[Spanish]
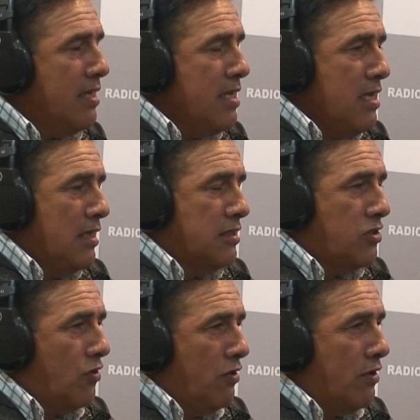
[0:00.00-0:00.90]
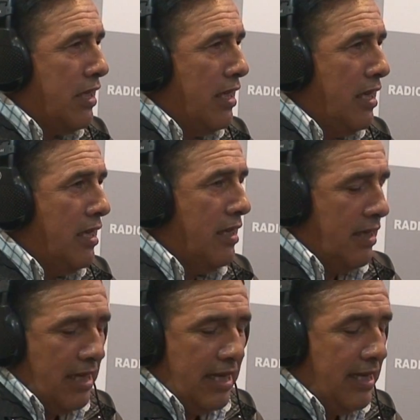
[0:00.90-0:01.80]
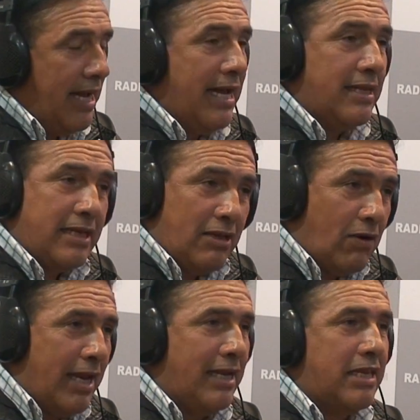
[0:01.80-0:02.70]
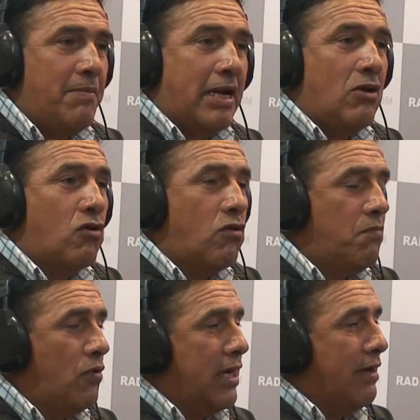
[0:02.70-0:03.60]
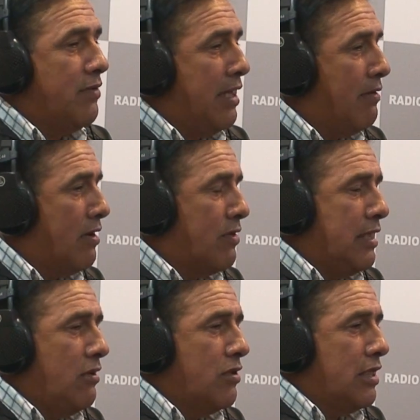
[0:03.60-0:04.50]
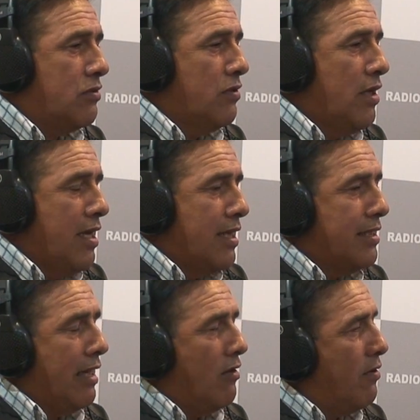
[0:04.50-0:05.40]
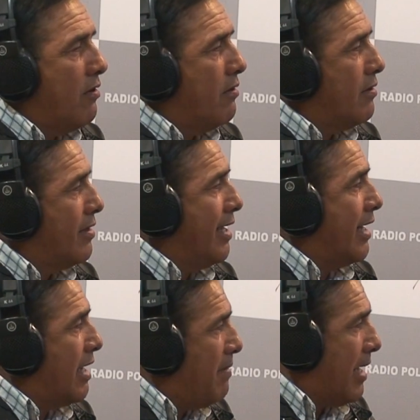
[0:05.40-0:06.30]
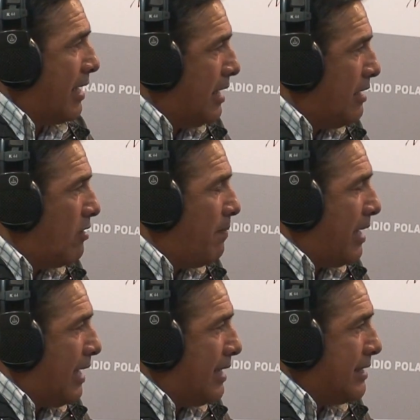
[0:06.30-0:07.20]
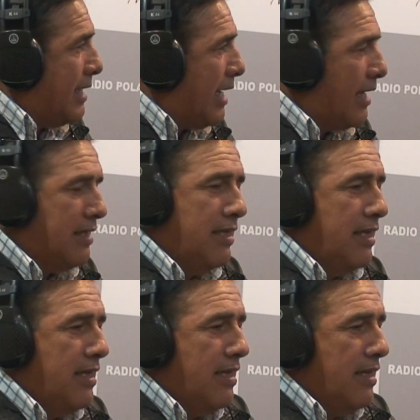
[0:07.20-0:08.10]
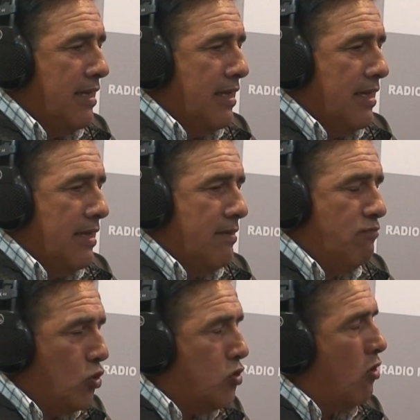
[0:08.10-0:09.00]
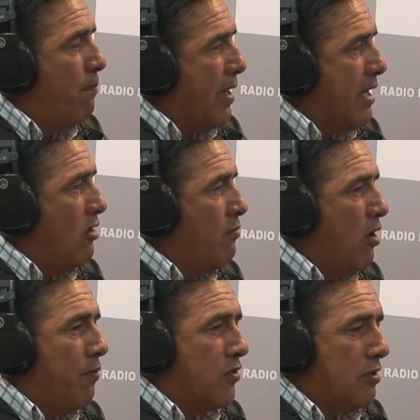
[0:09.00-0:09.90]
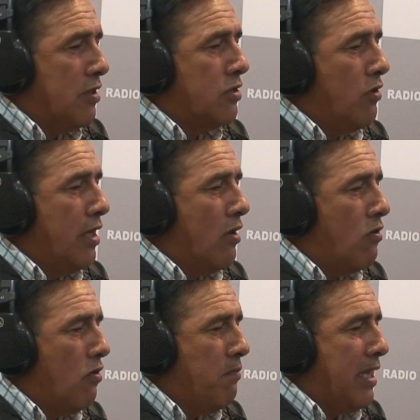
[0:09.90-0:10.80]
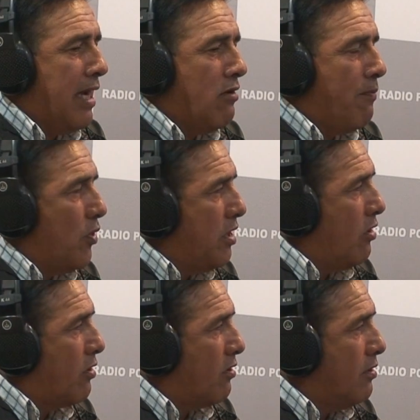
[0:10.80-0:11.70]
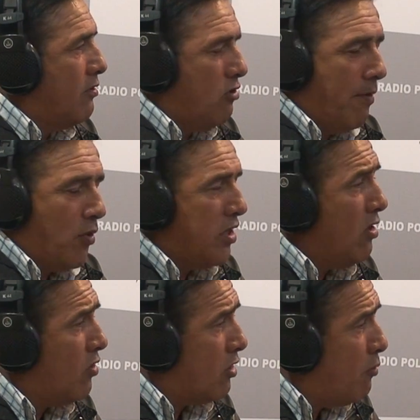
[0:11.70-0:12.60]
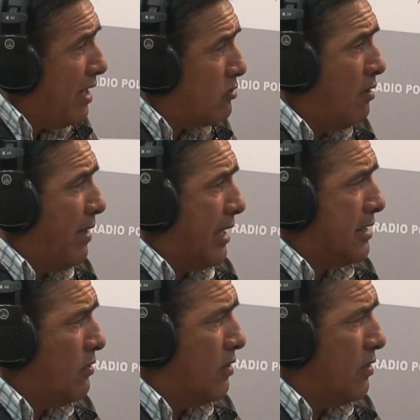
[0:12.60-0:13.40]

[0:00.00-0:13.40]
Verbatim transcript: Yo creo que antes de tocar el tema que nos convoca, voy a hablar un ratito de eso, de los RBA, Registro de Pesca Artesanal. Muchos compañeros míos por situaciones económicas no han podido, eh, no han podido recuperar sus embarcaciones.